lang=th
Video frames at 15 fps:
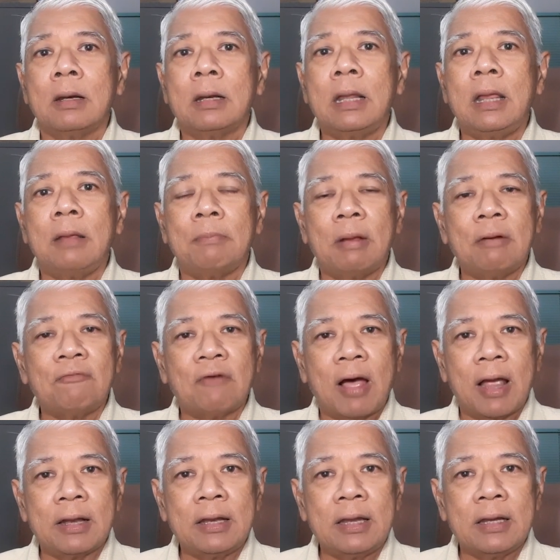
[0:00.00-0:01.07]
ที่เป็นฝ่า
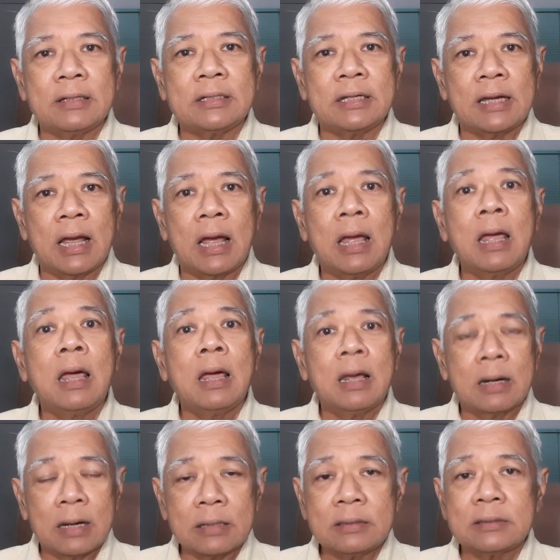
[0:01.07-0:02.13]
ยที่เชียร์
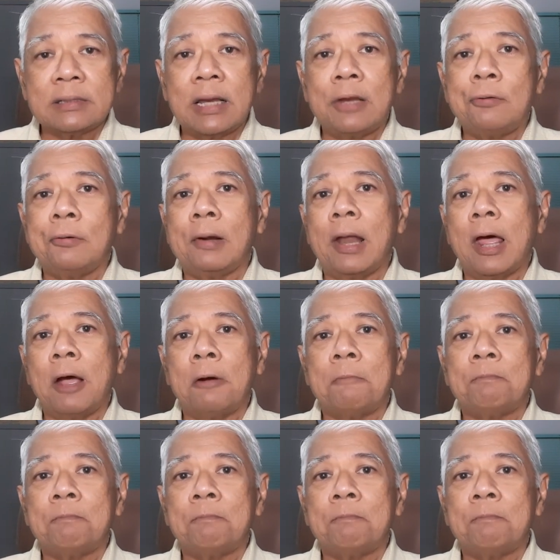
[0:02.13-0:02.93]
รัสเซียอยู่แล้ว